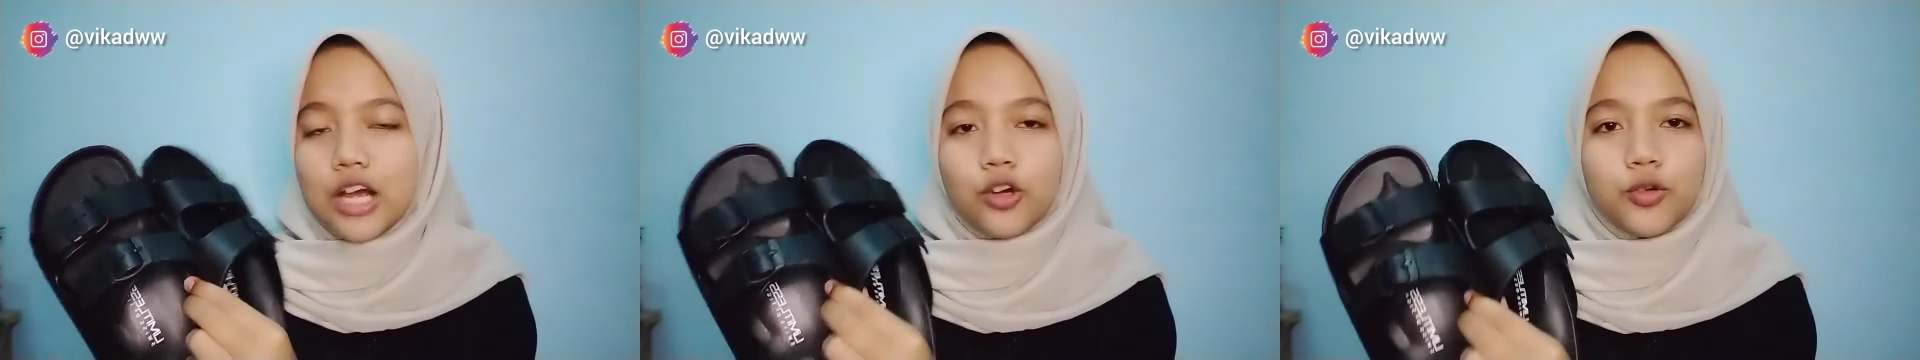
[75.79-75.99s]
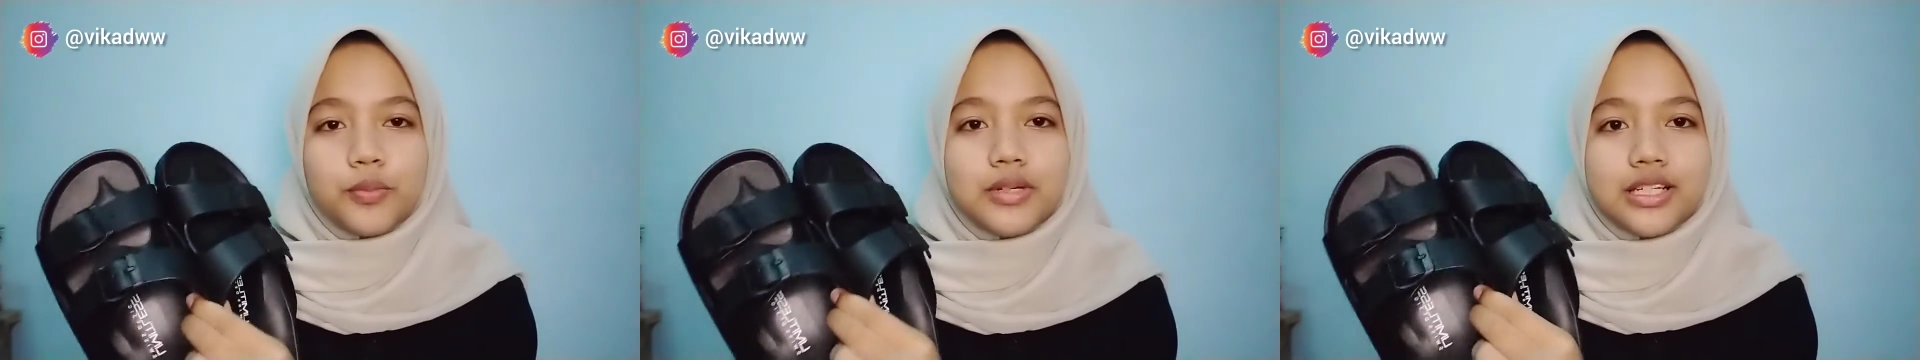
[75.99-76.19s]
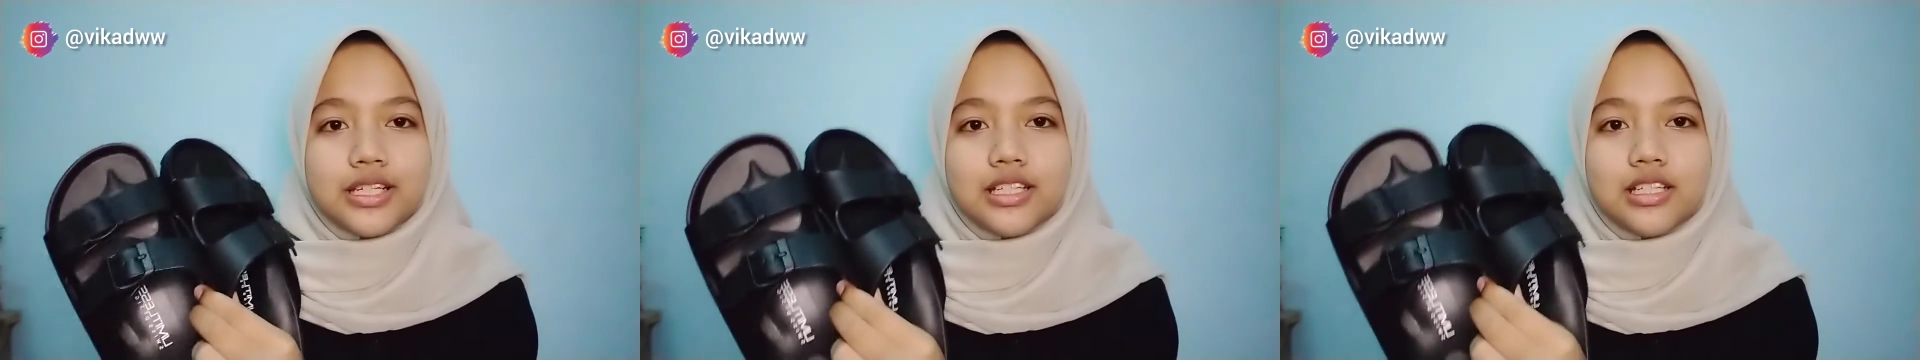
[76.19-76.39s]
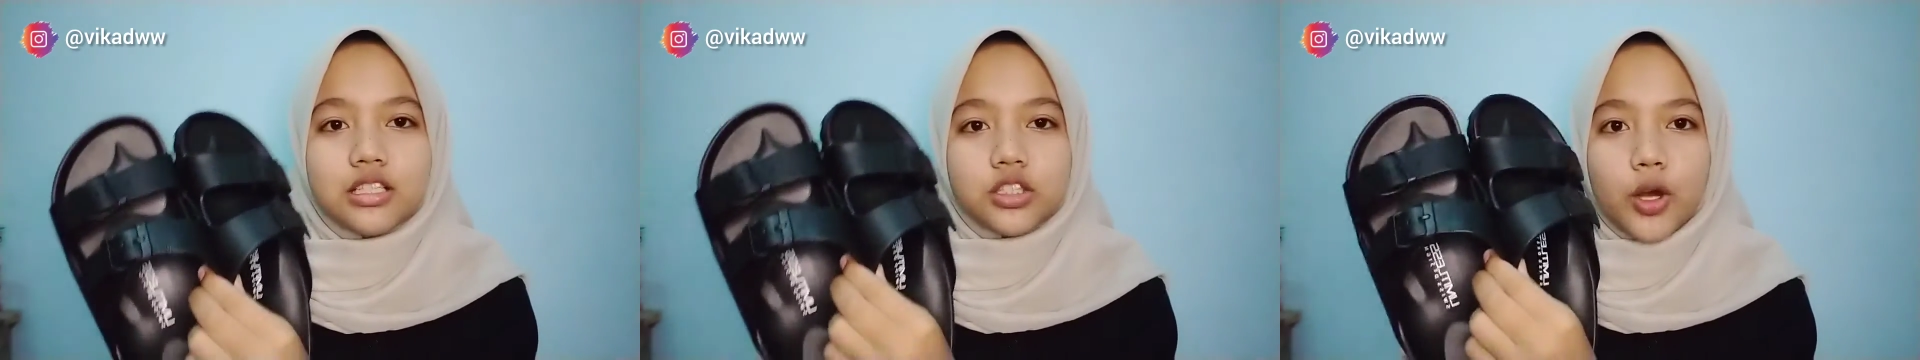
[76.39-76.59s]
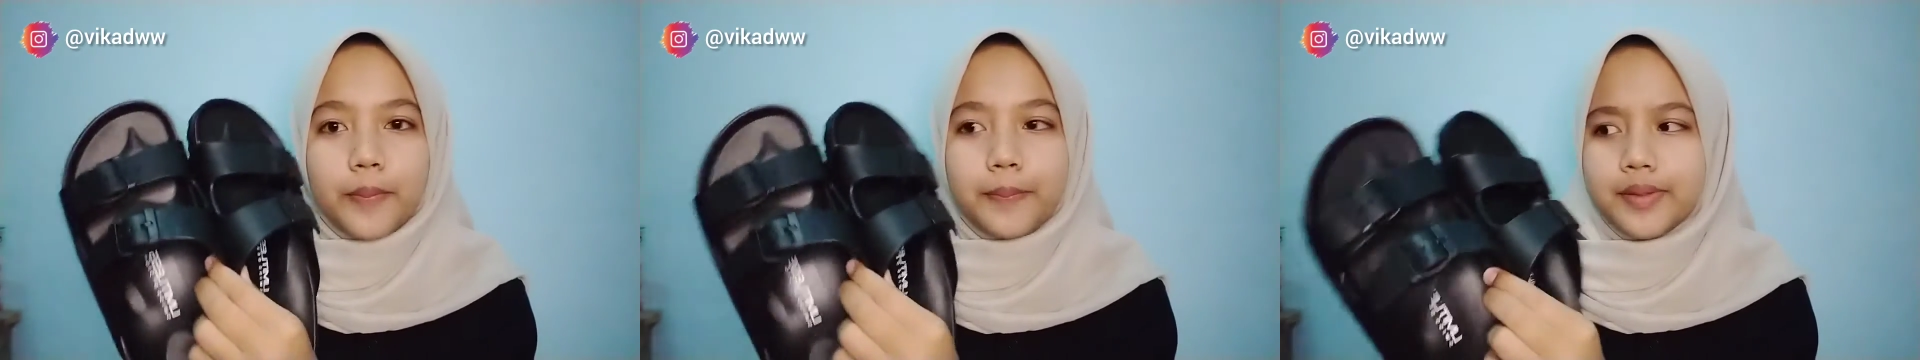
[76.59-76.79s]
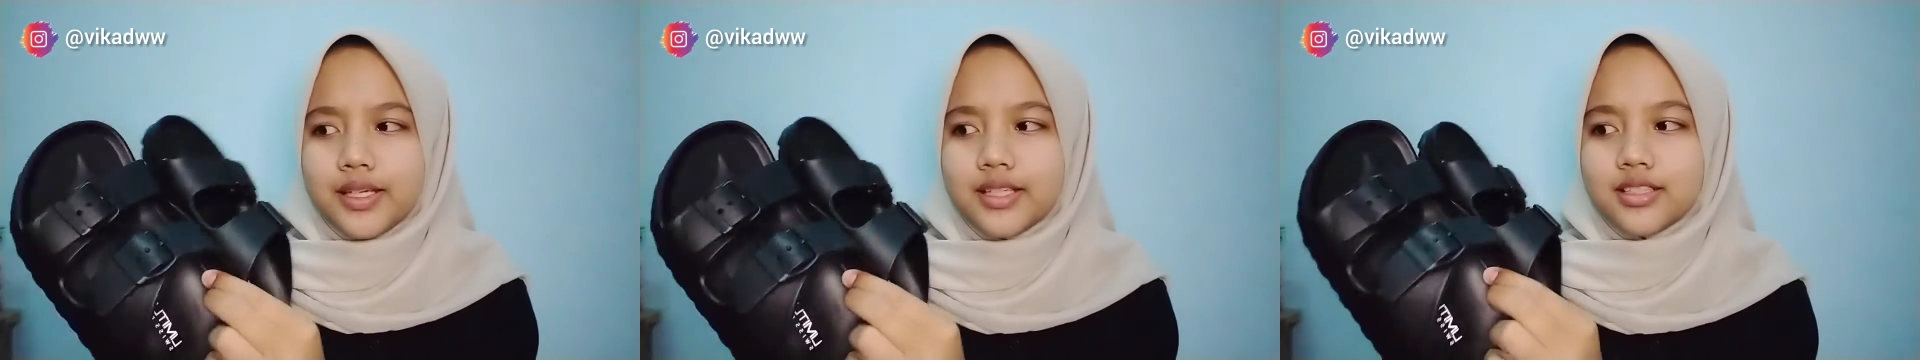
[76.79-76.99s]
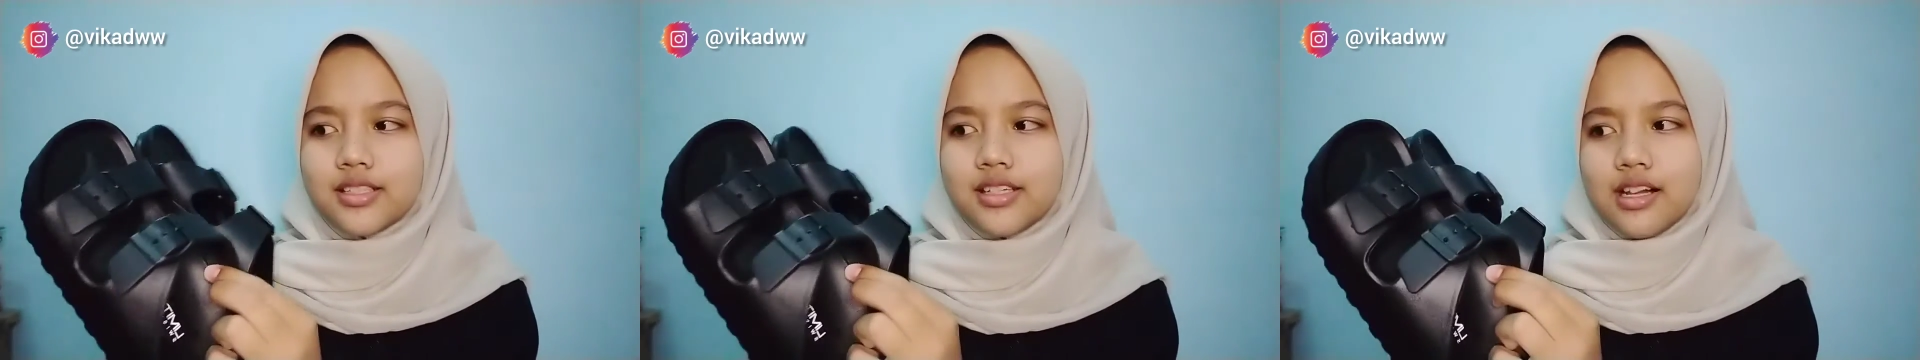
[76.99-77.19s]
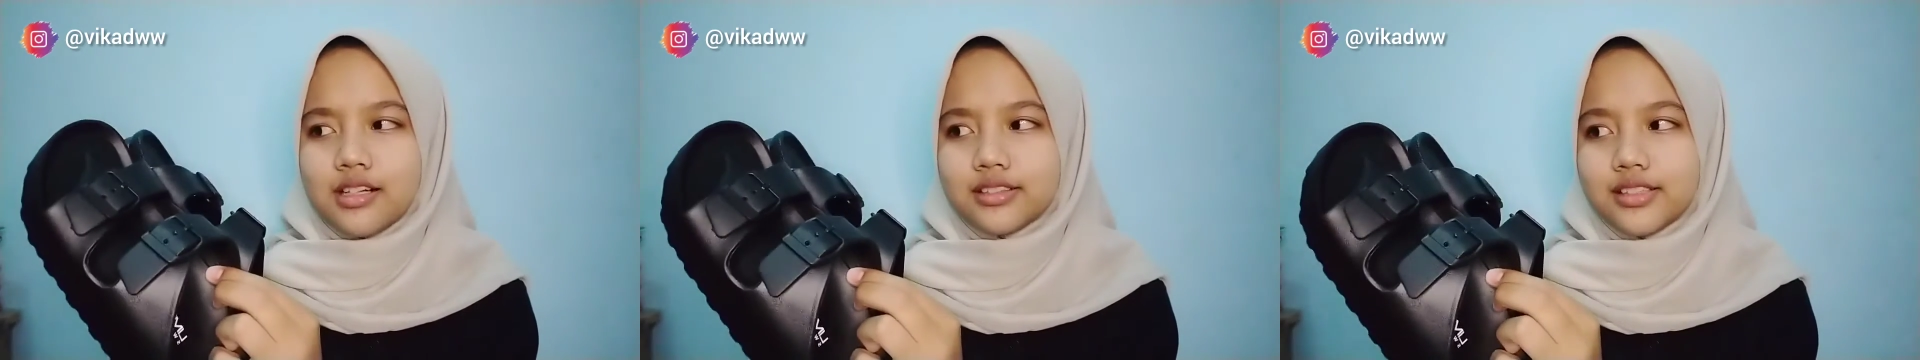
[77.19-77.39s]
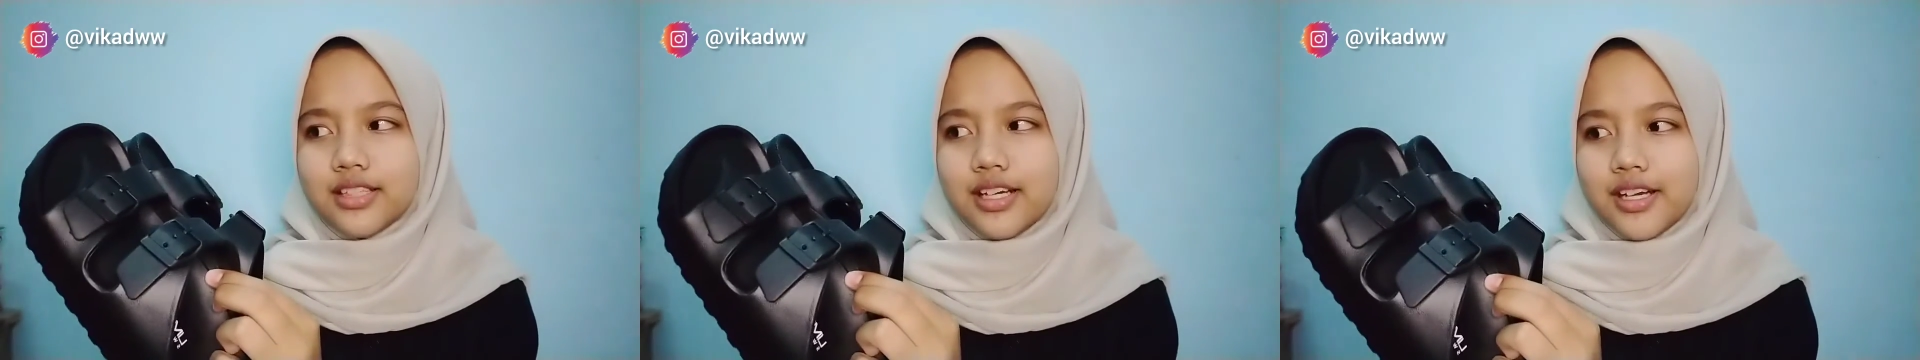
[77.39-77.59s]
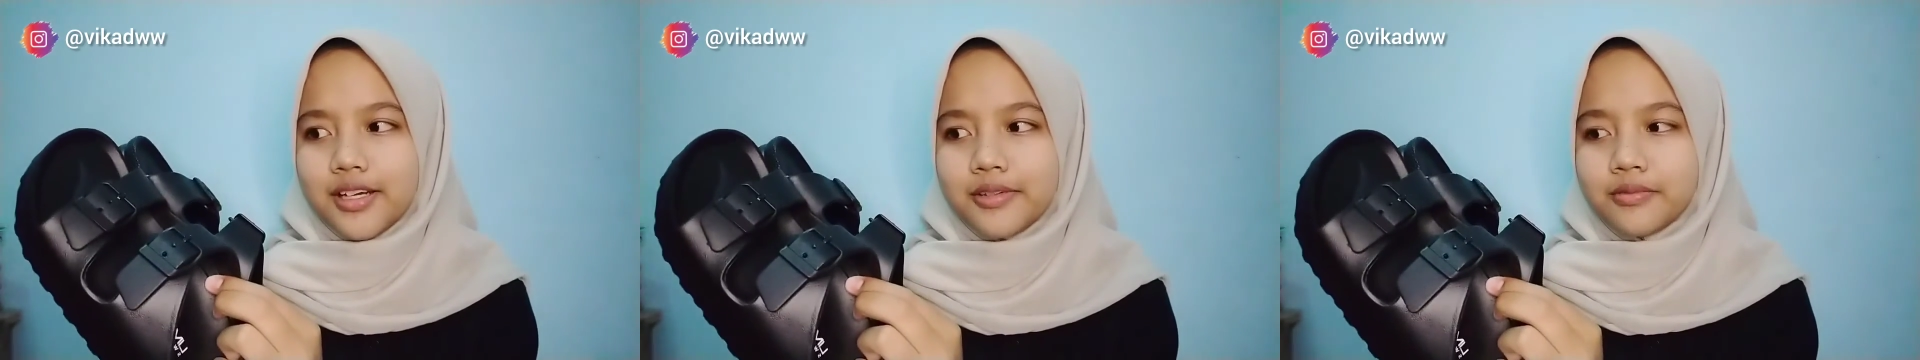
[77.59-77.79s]
aku beli di shopee
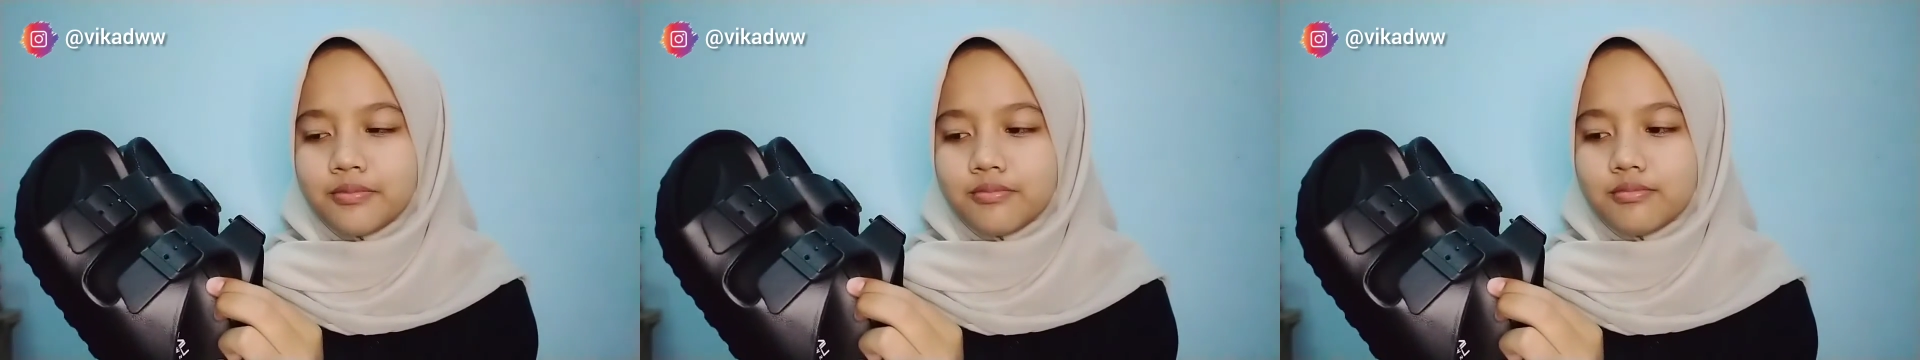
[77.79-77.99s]
sendalnya